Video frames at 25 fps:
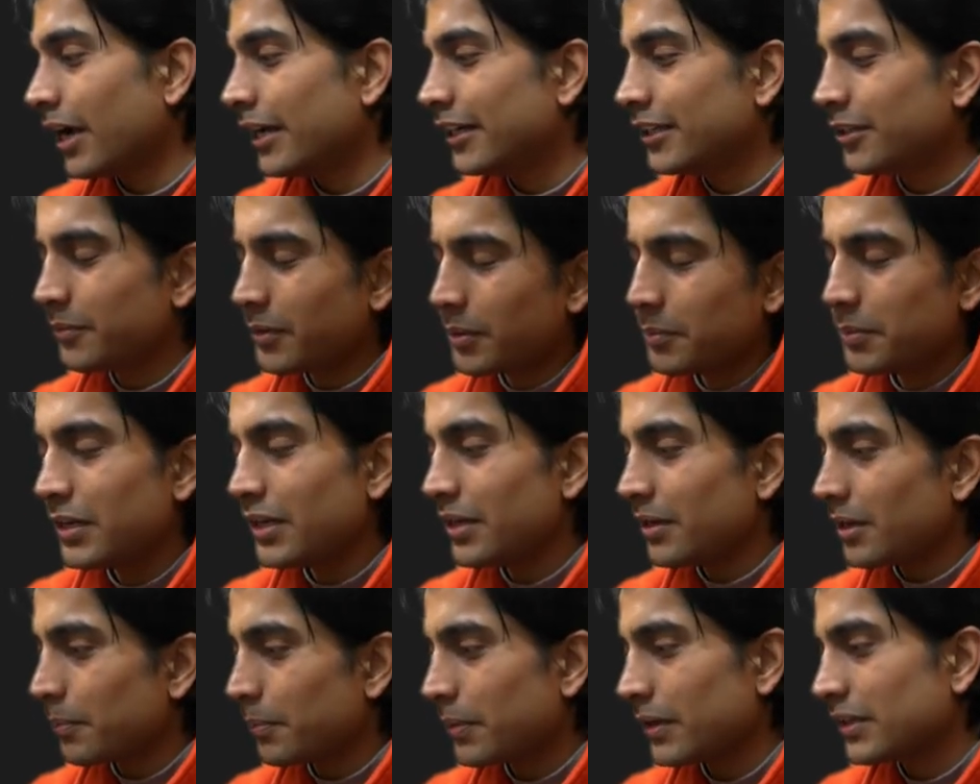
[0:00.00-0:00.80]
हाइट में भी
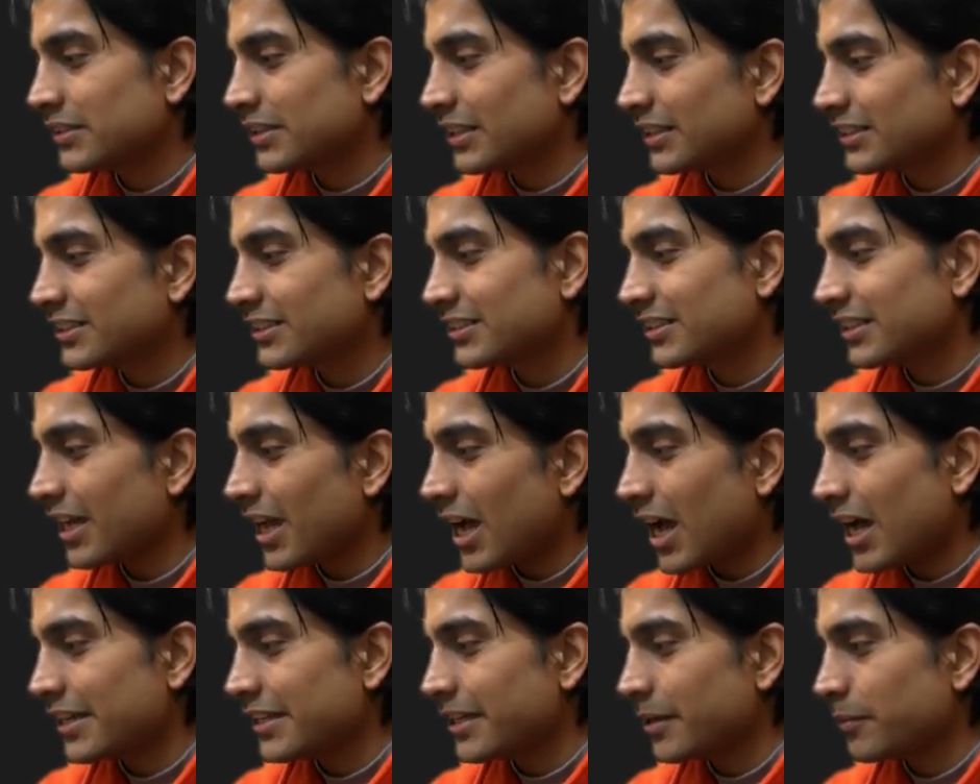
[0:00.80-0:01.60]
पिक्सल्स की जगह
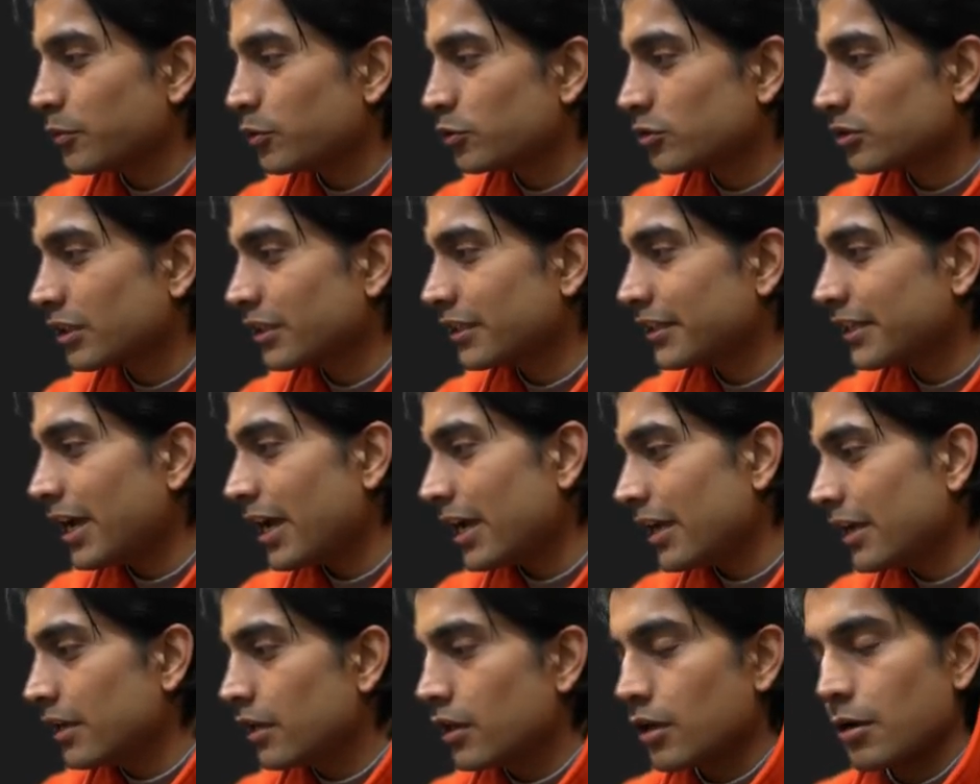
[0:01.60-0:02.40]
आर यूज e कर लिया
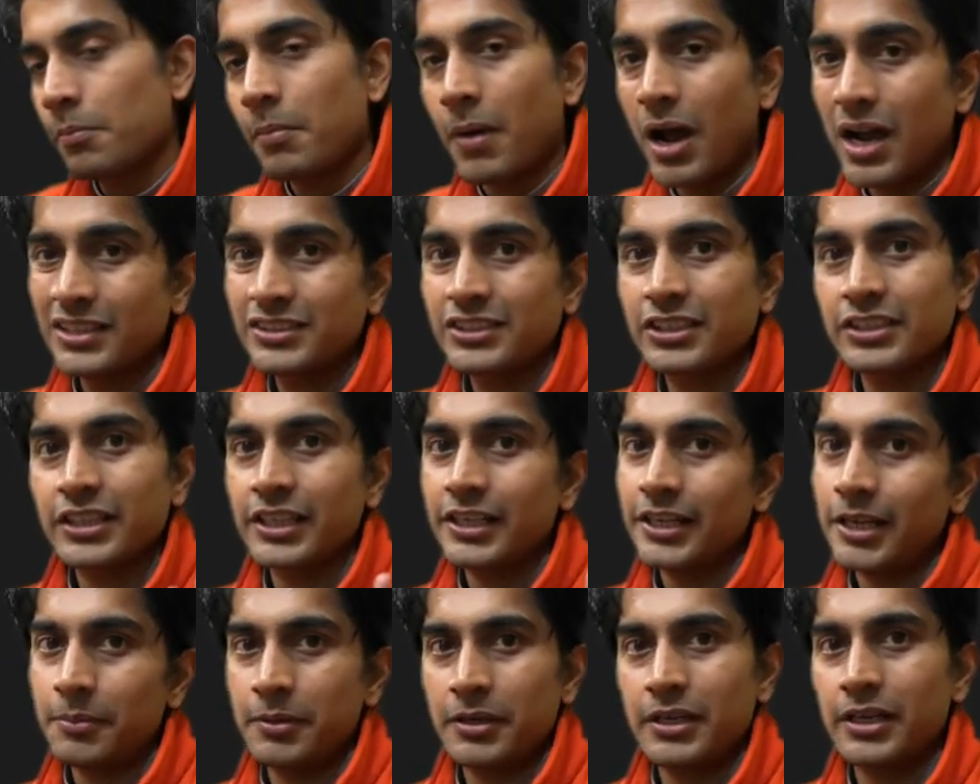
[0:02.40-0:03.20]
है मार्जिन के
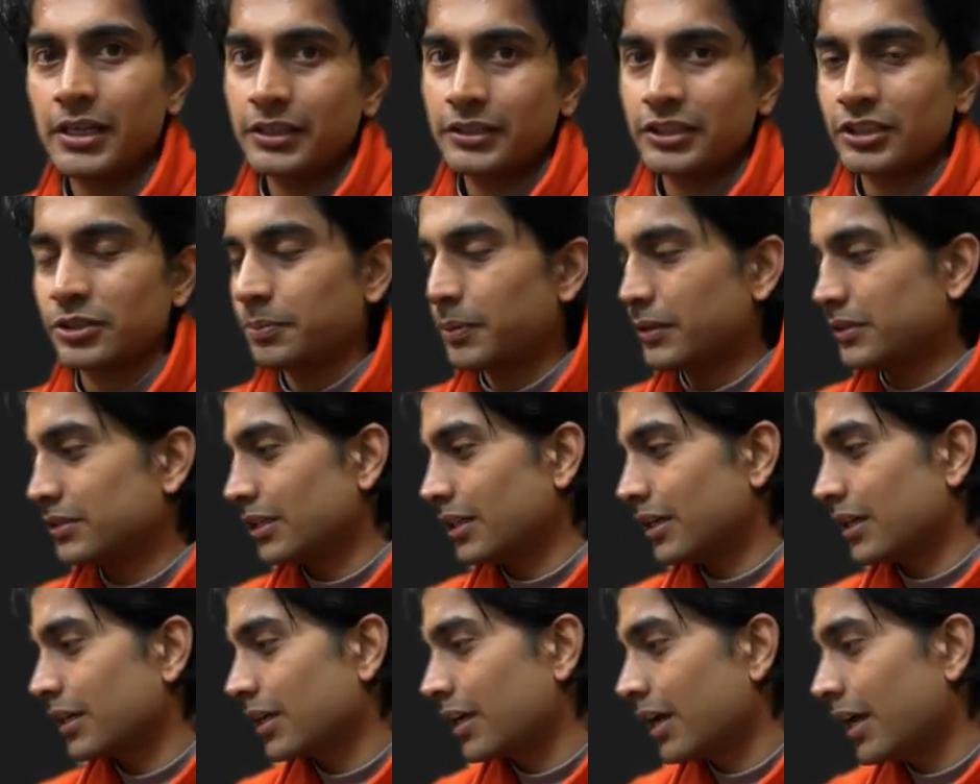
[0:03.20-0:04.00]
लिए अभी के लिए दस पिक्सल
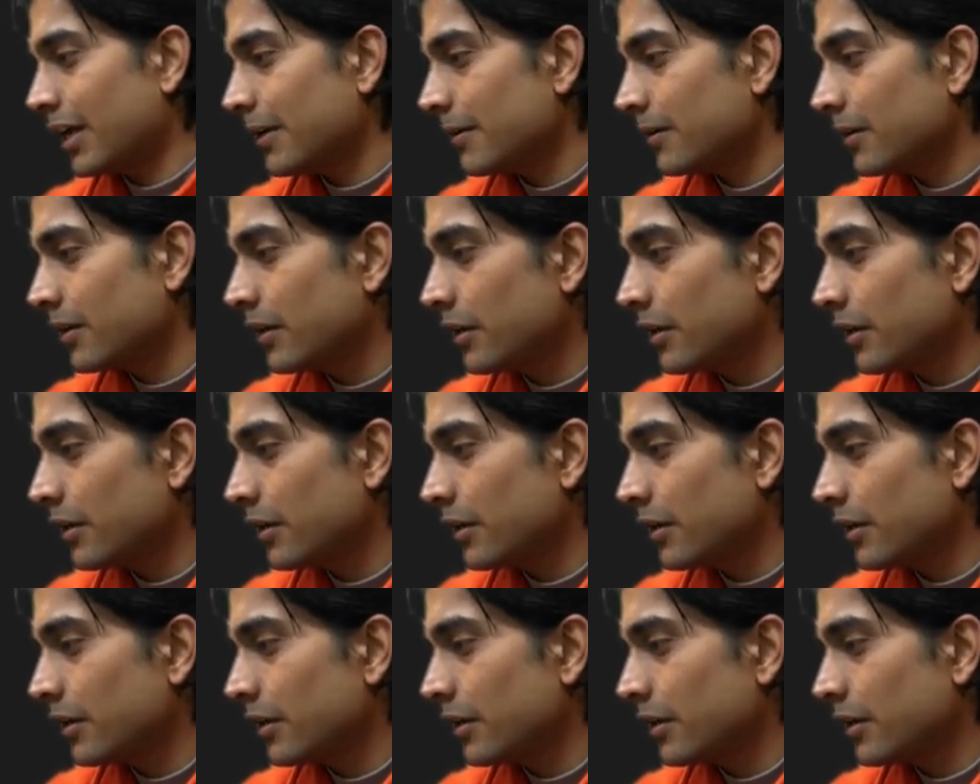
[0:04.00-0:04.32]
रखा है